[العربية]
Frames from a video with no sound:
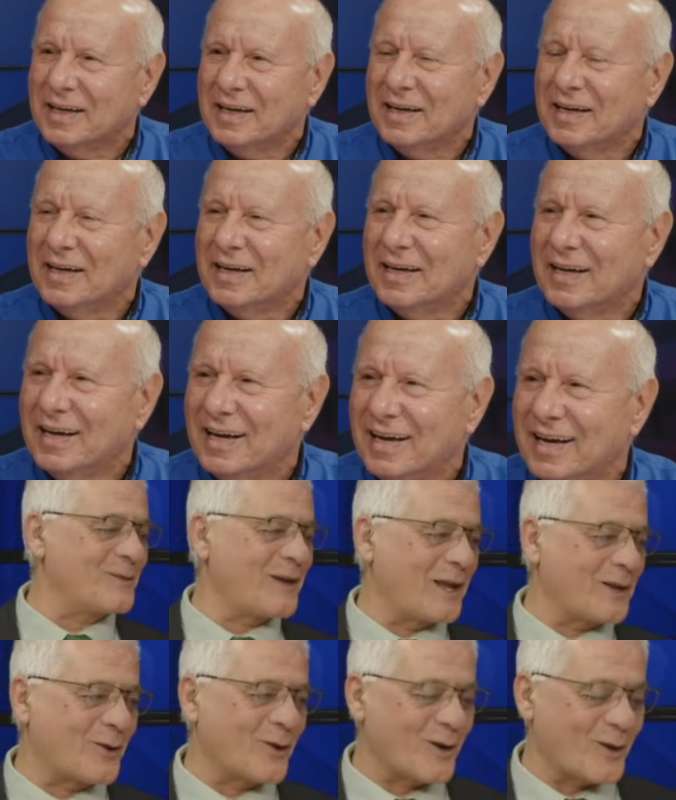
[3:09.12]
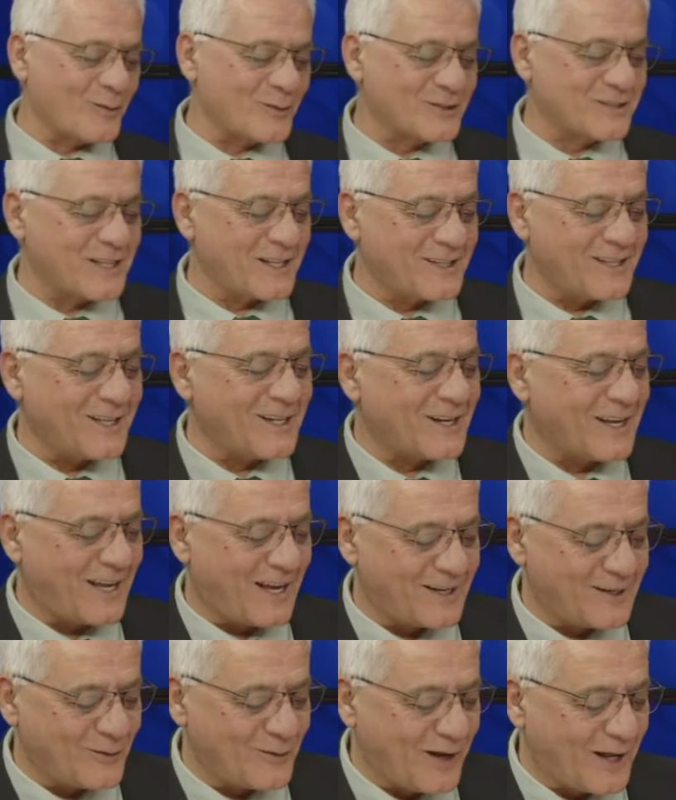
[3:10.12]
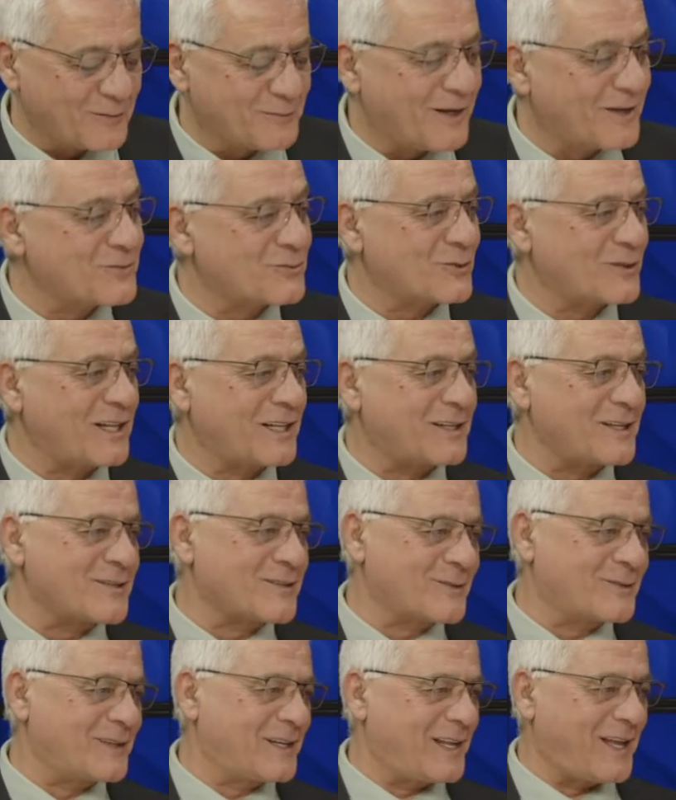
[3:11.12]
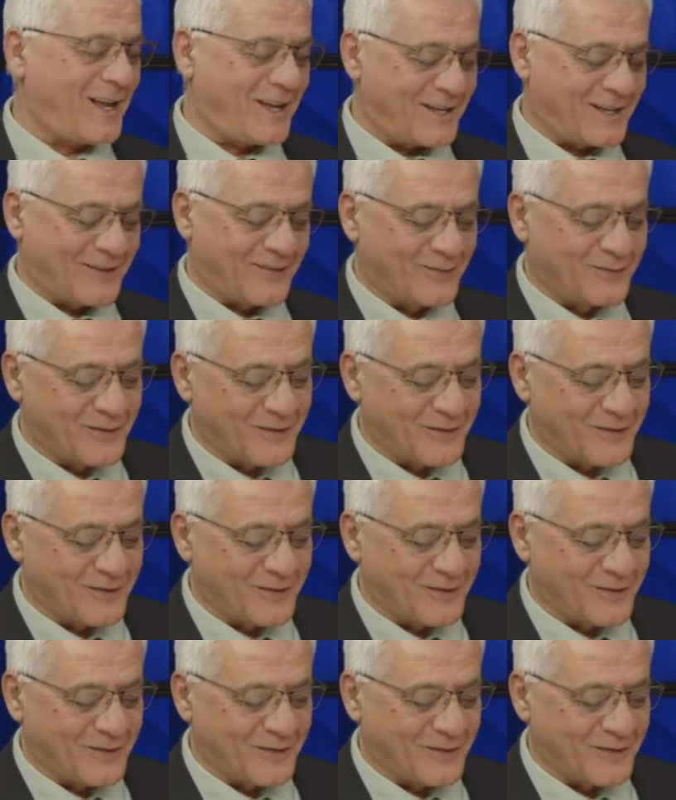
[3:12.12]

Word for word: كره القدم هي كره مستديره يعني الواحد ما بيعرفش النتيجه بالنهايه